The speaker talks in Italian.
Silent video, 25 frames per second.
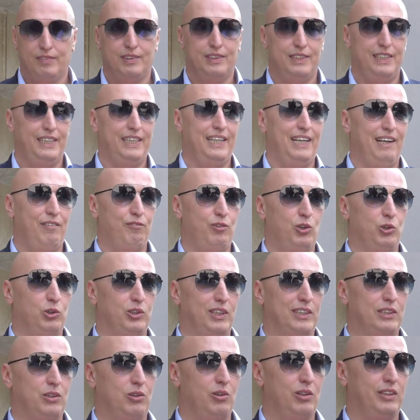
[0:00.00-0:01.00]
Sì, ha
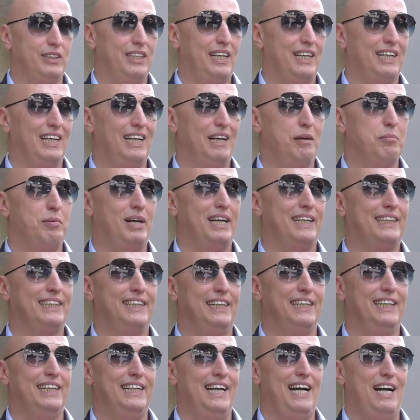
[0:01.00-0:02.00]
voluto ascoltare le
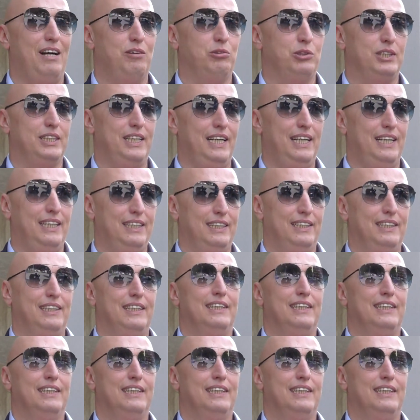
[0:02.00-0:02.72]
parti in causa,